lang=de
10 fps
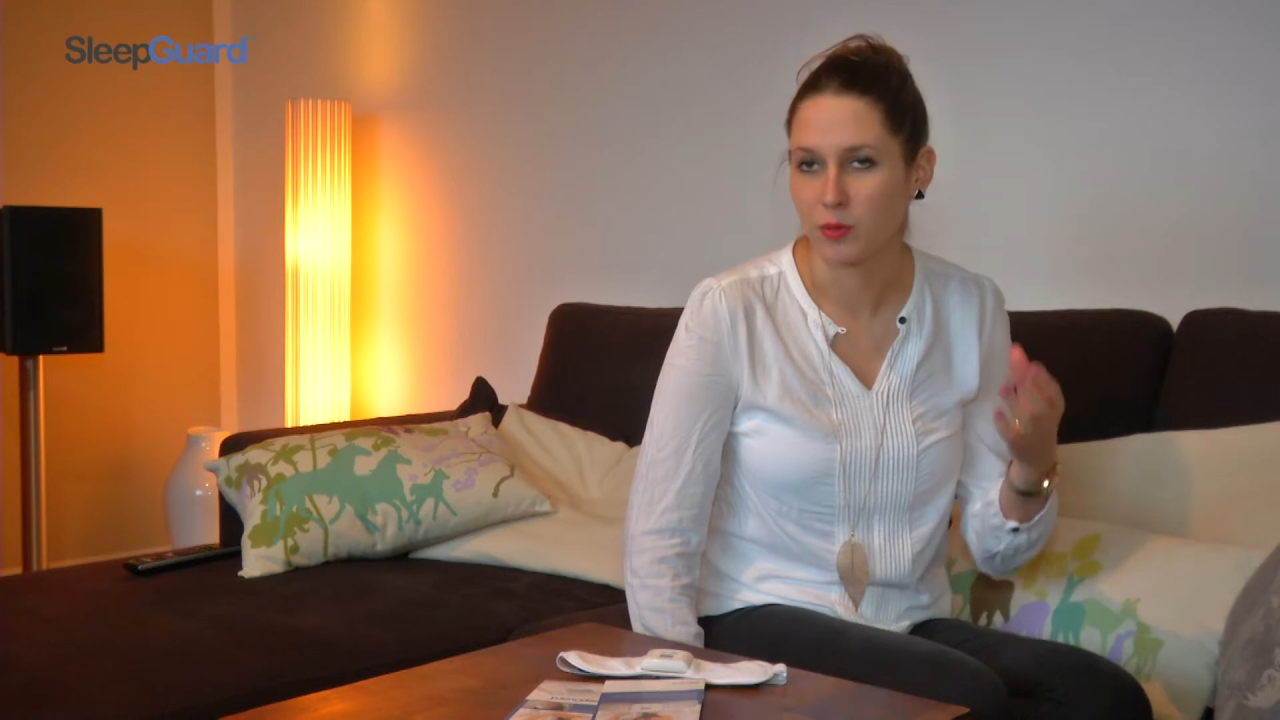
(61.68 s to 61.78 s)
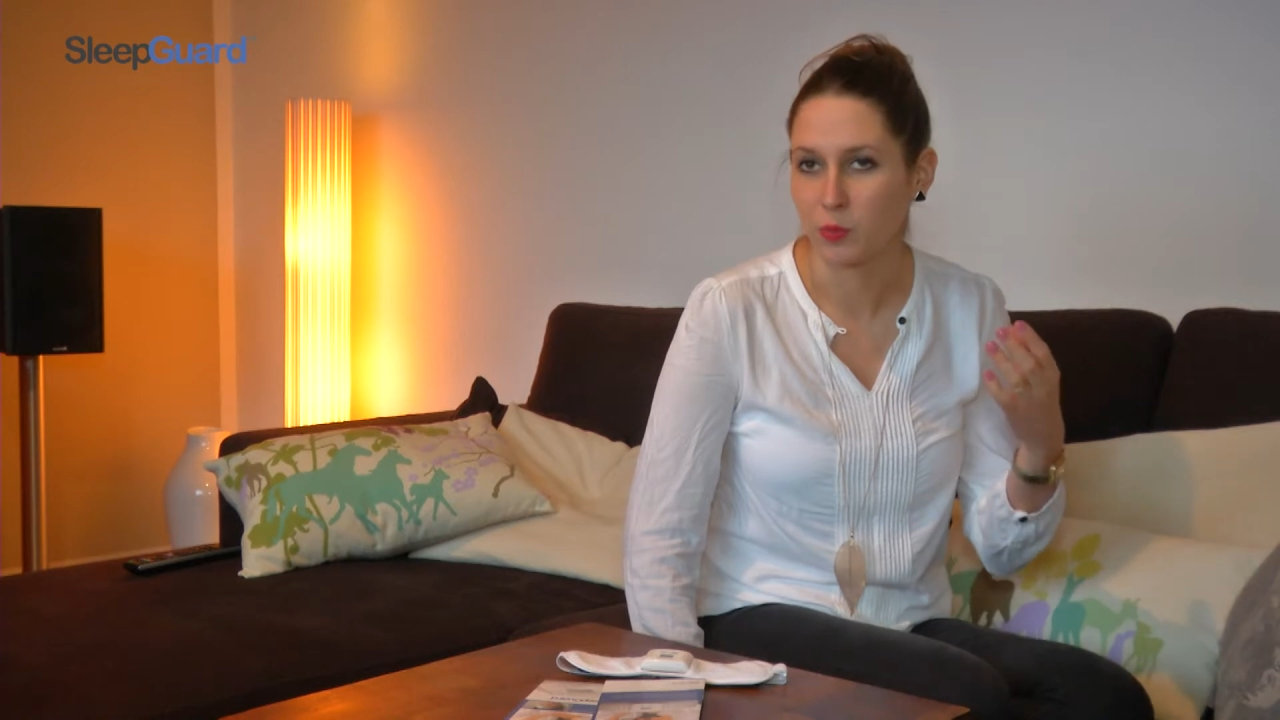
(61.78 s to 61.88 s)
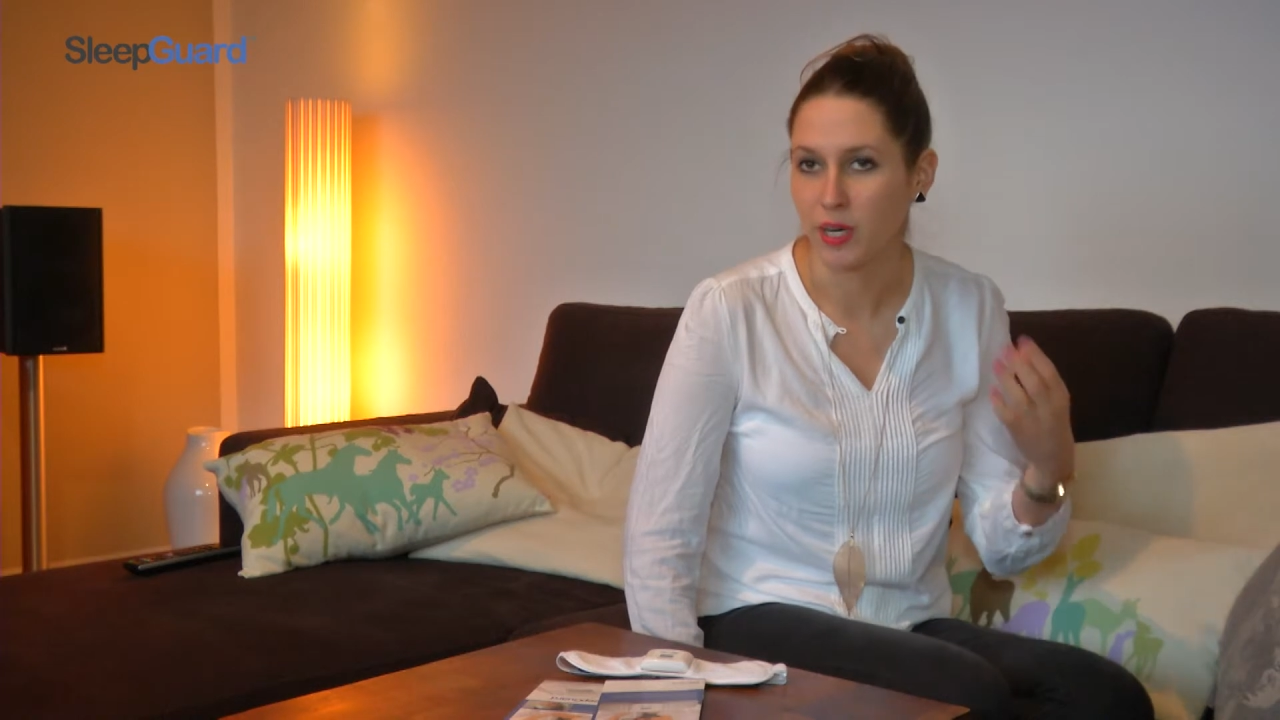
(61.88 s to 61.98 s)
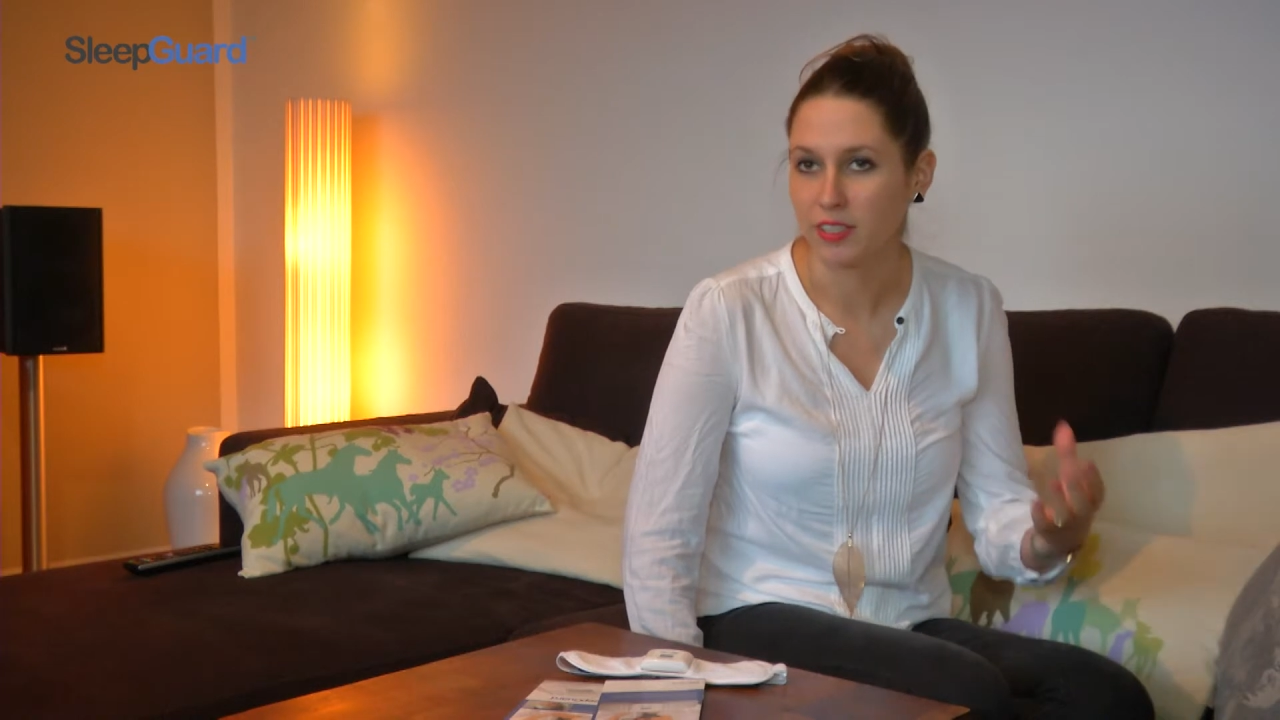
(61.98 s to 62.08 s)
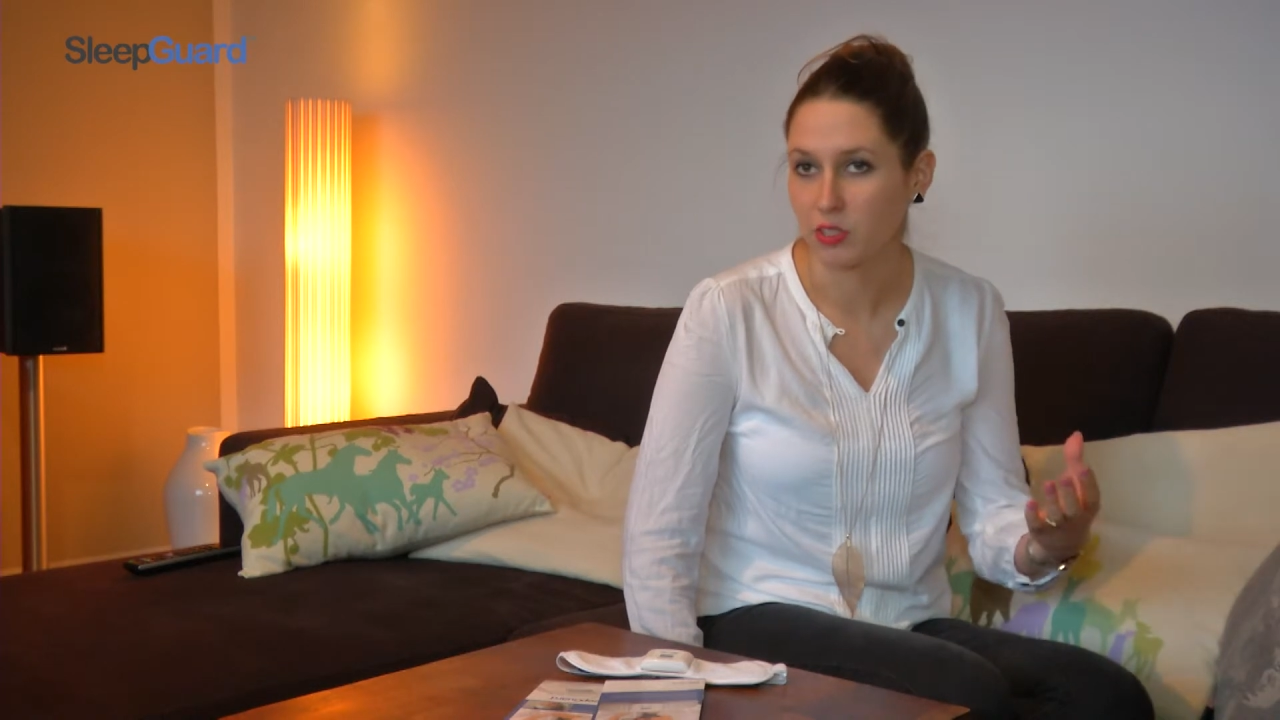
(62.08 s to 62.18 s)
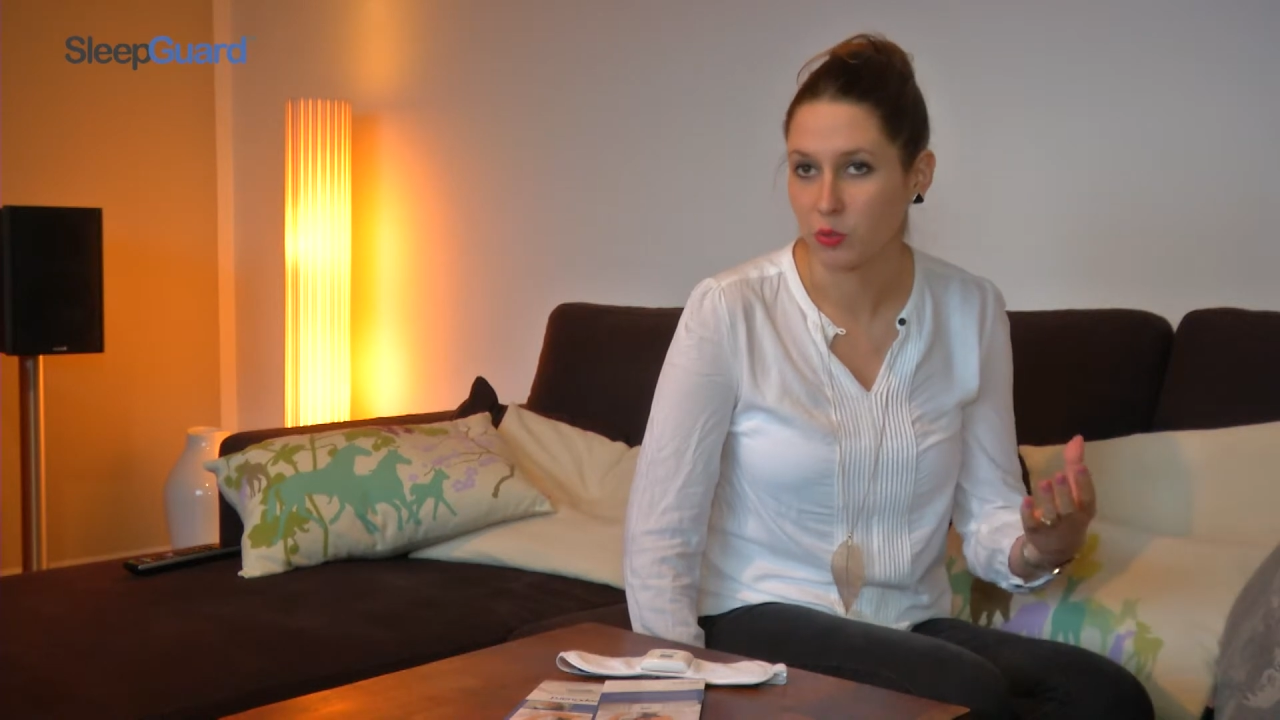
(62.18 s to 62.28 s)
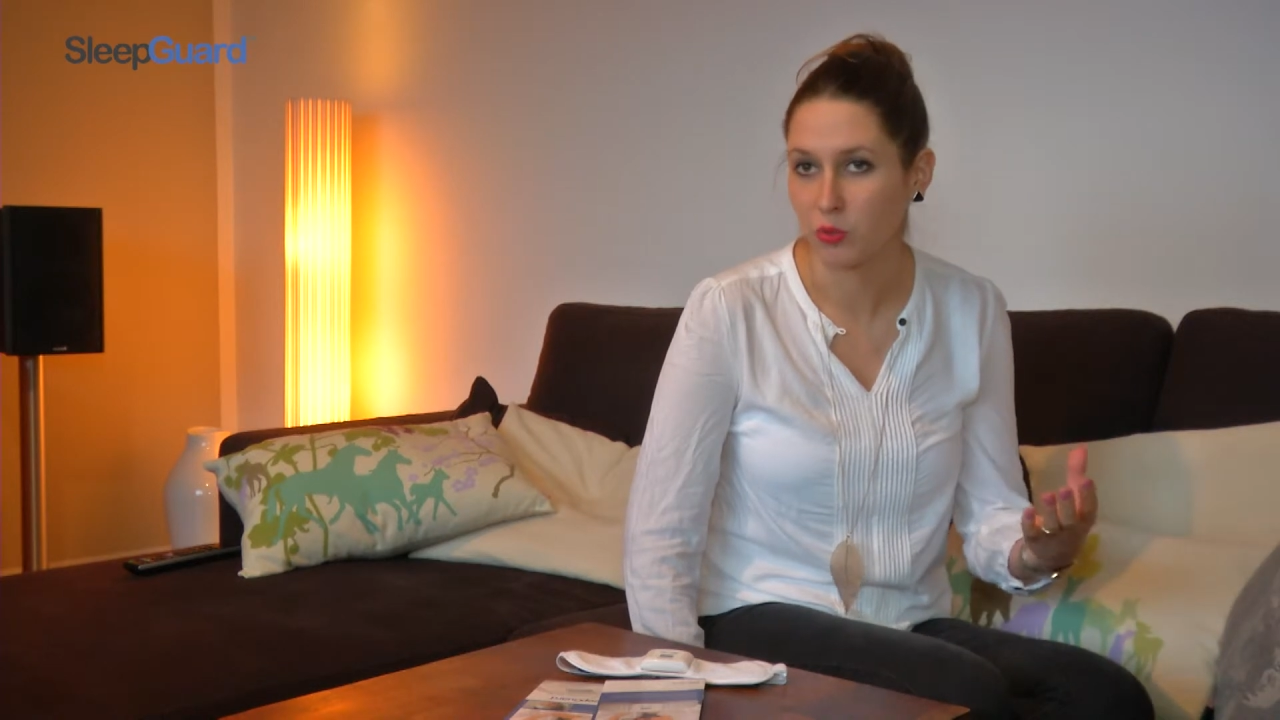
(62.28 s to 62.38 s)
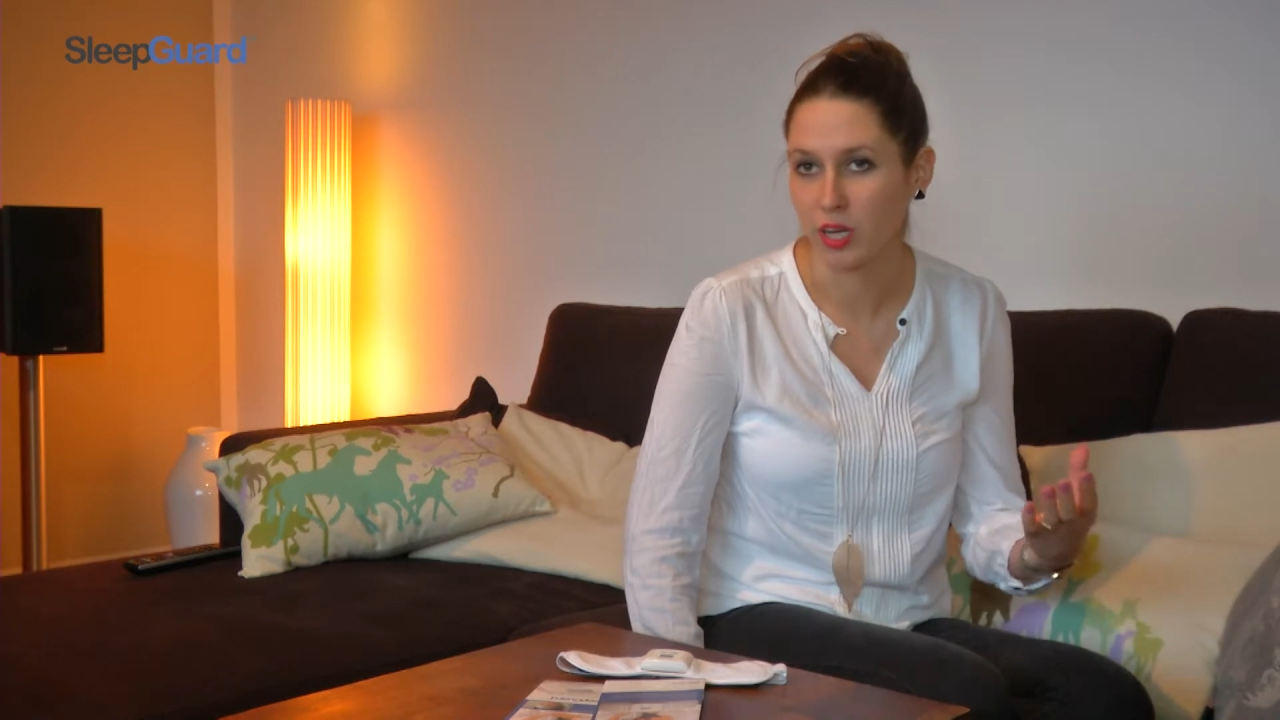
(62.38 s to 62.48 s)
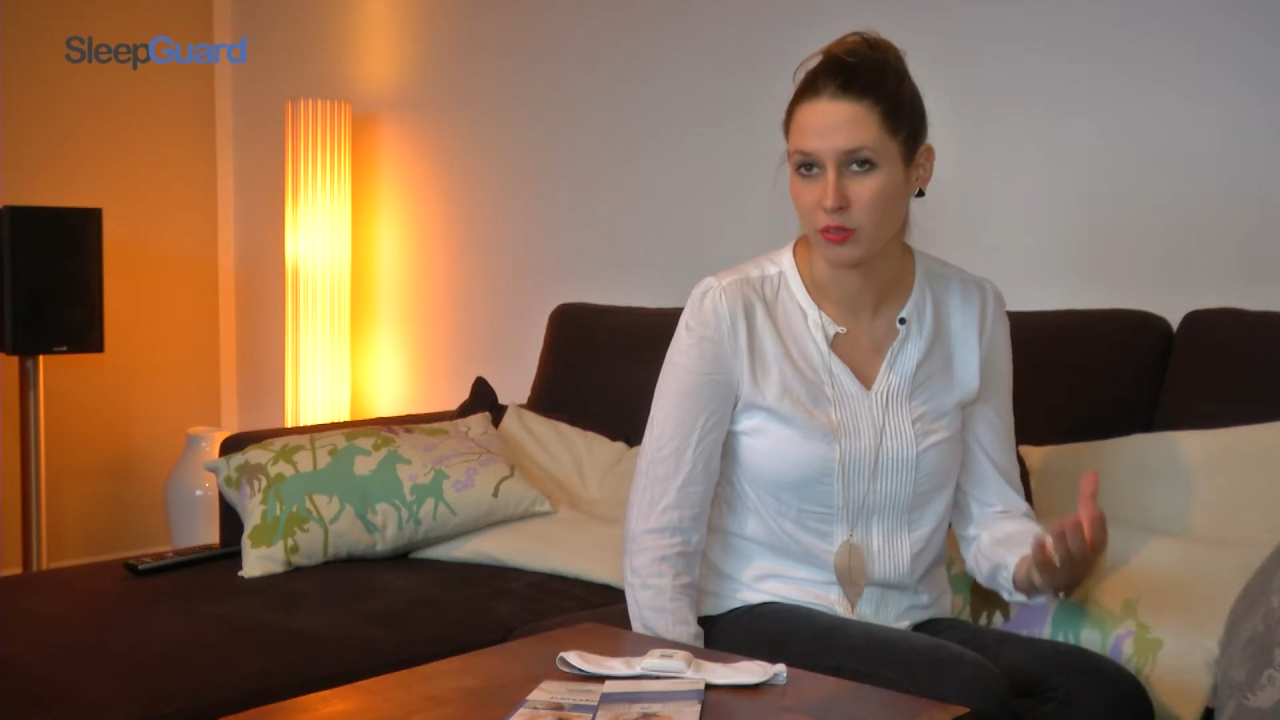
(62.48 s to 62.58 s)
äh, sobald der Ton